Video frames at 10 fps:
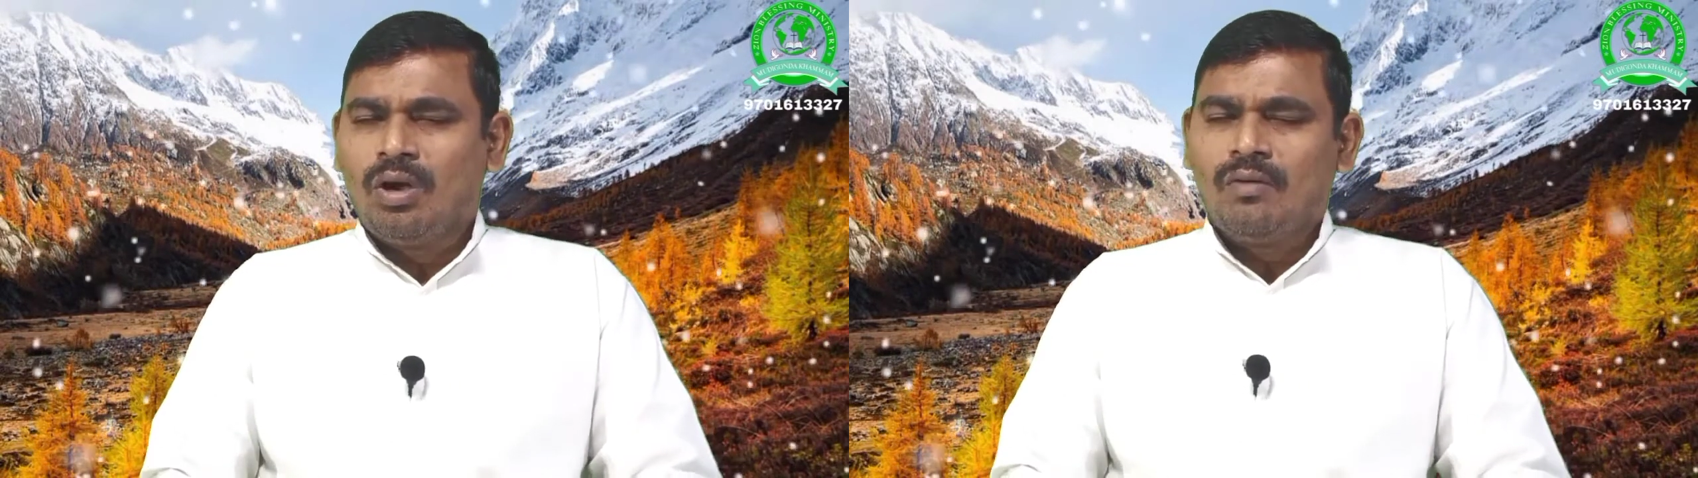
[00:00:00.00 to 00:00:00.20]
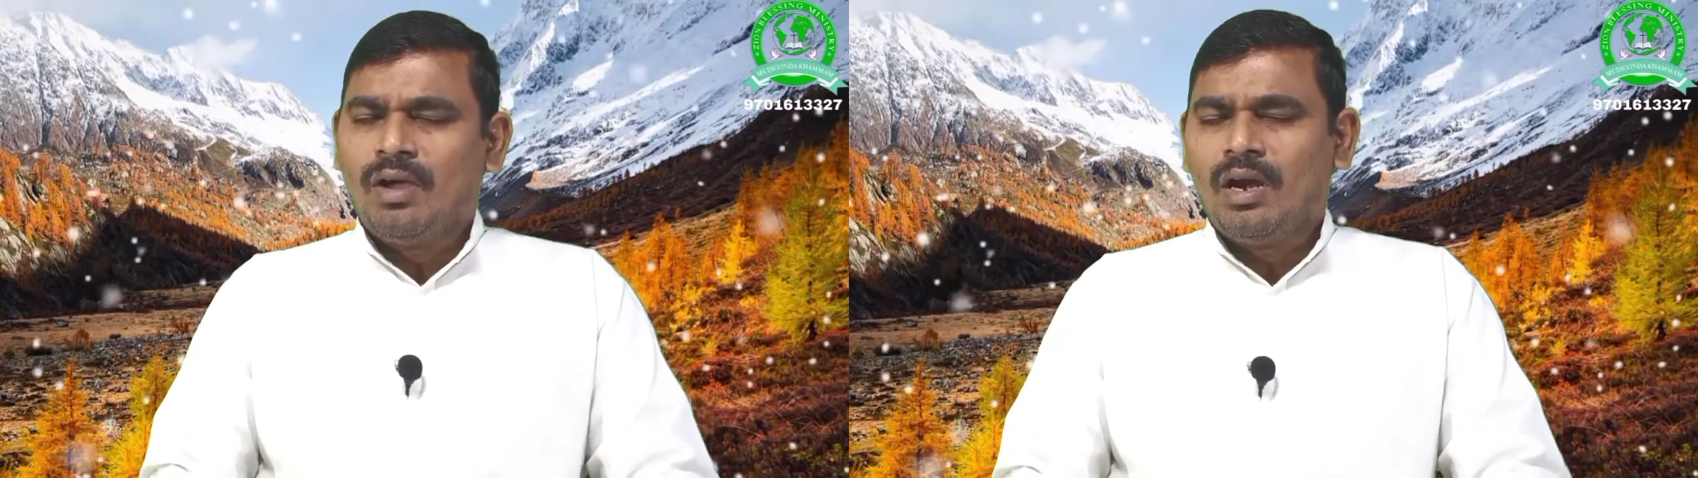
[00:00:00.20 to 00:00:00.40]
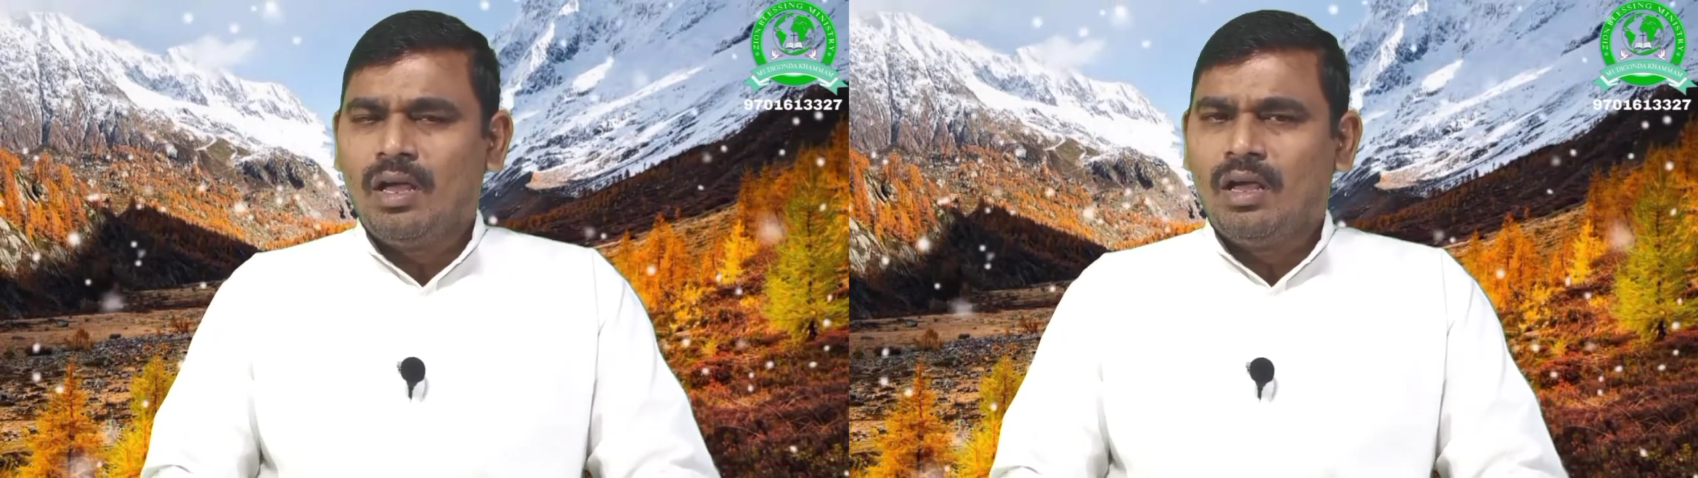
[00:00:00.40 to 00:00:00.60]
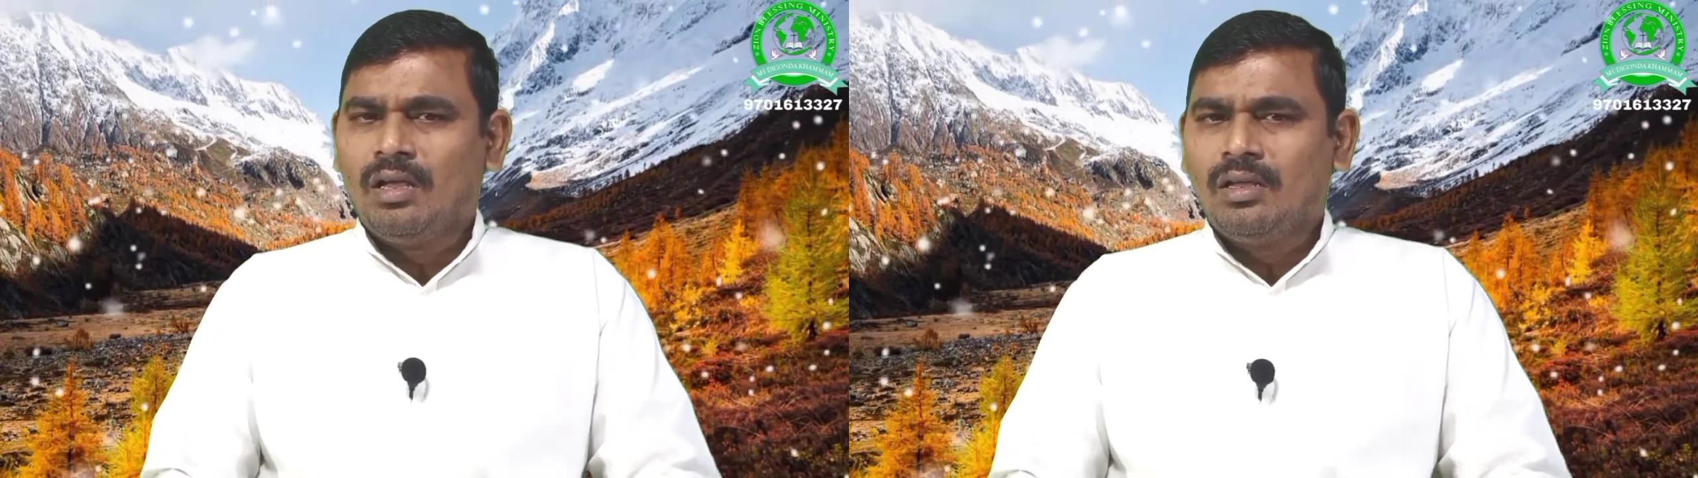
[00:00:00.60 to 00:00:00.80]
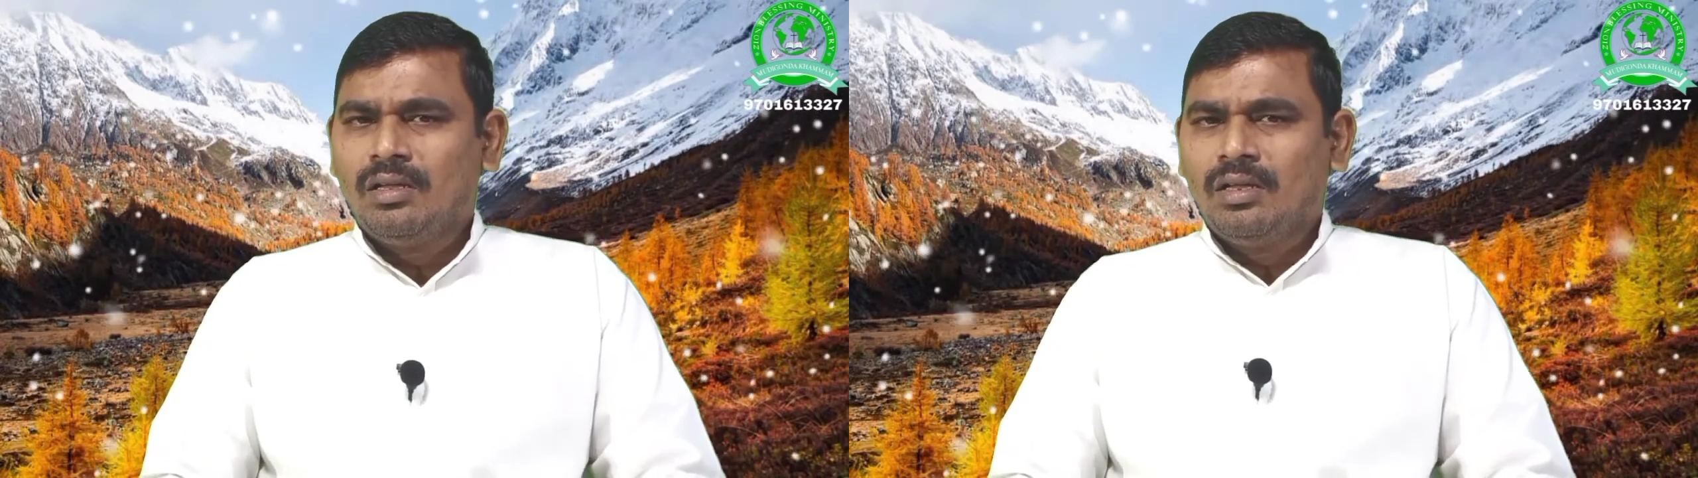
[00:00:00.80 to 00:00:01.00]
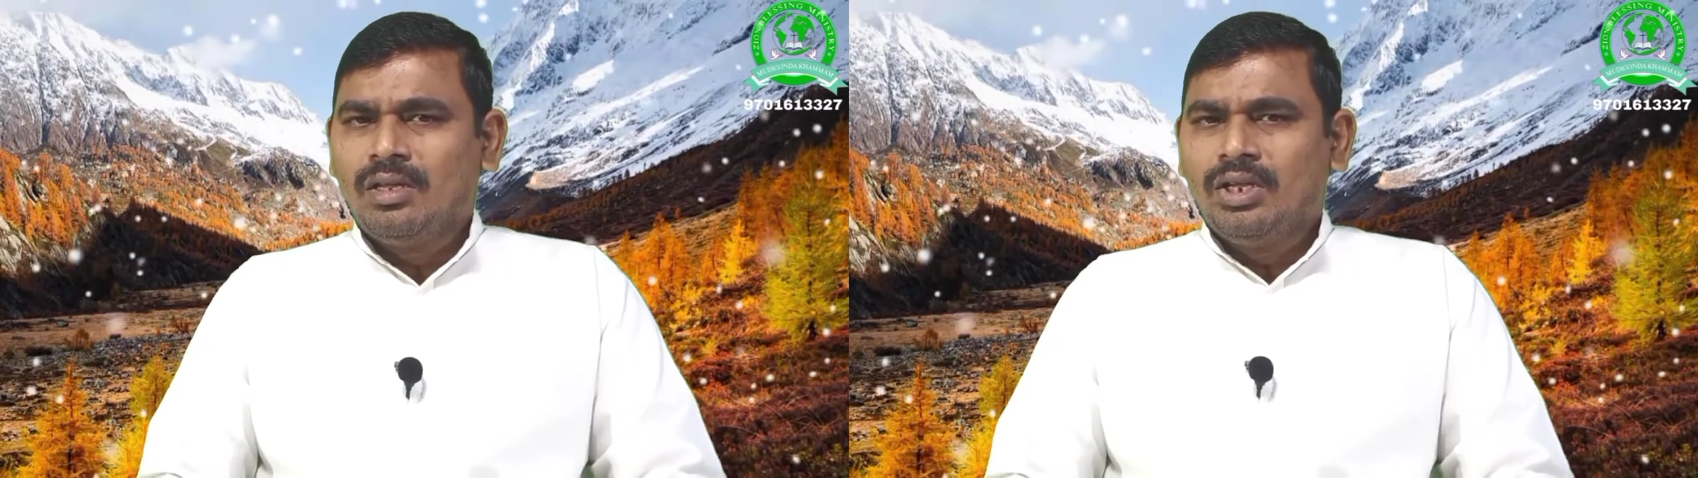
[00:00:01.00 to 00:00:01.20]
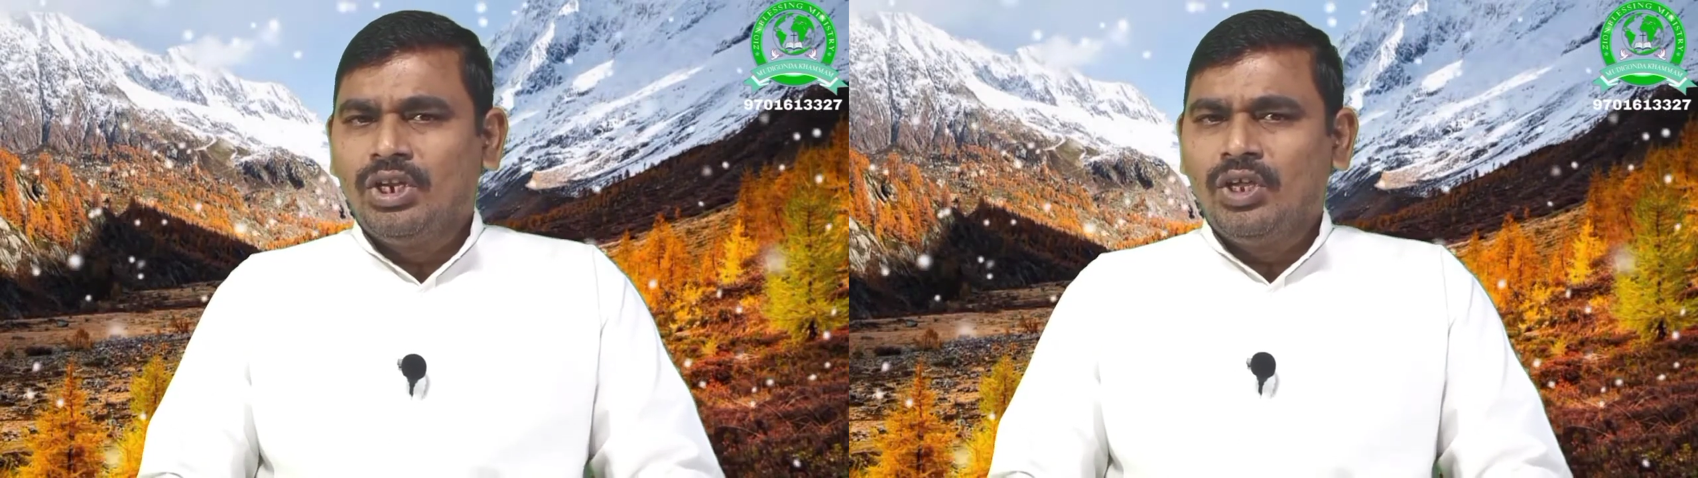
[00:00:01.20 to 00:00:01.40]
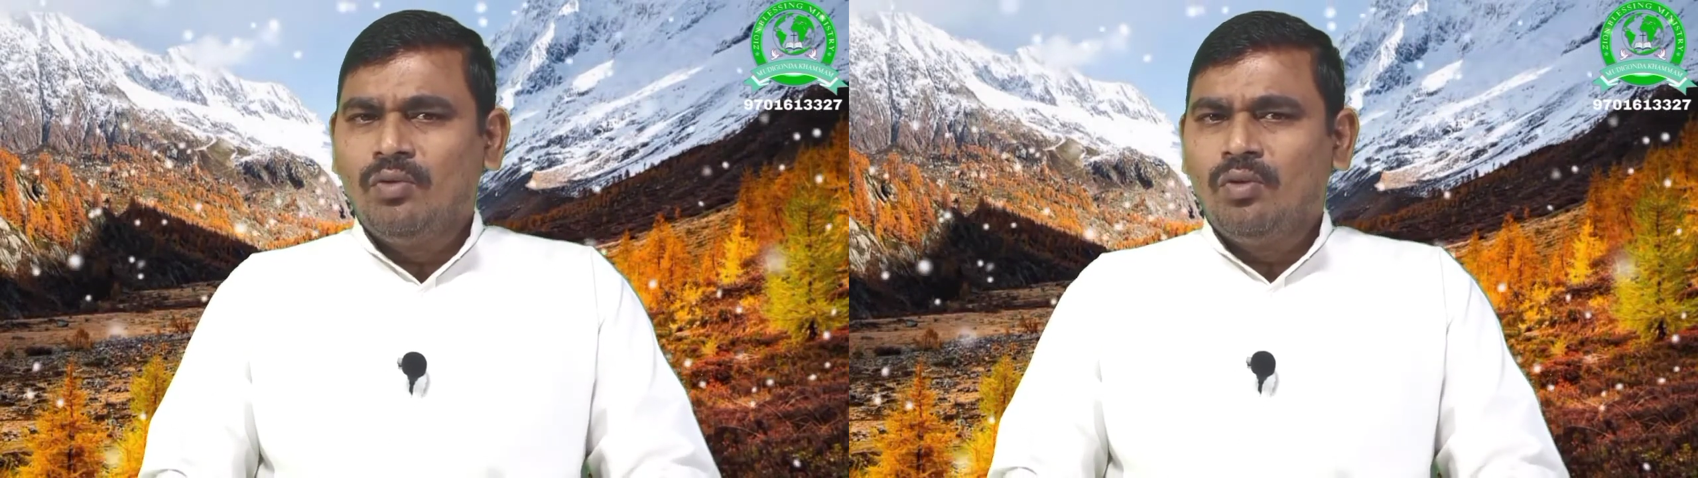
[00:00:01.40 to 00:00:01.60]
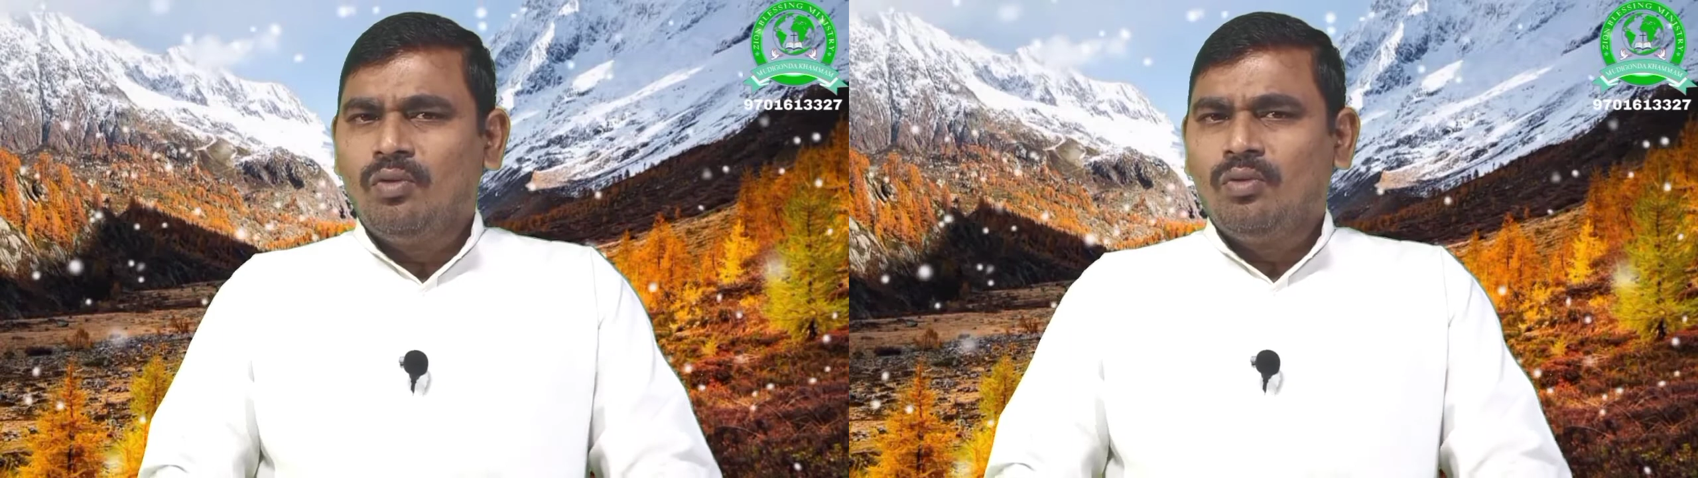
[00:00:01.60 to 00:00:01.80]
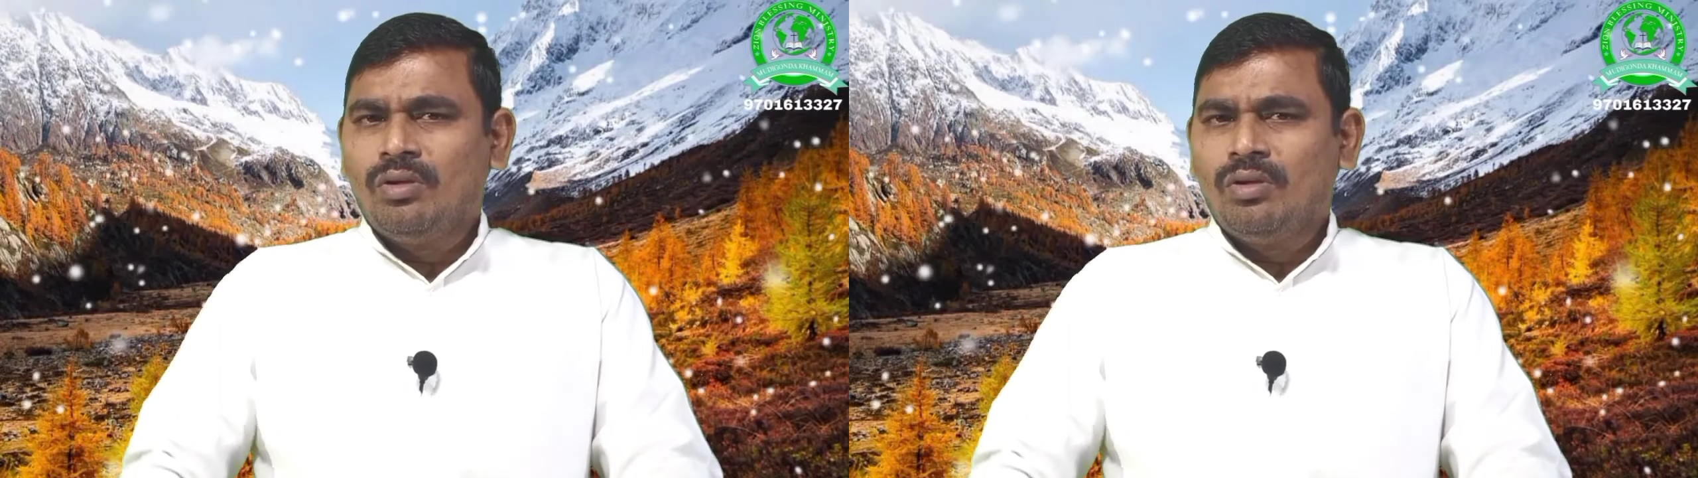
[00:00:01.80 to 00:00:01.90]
ఒకవేళ నీవు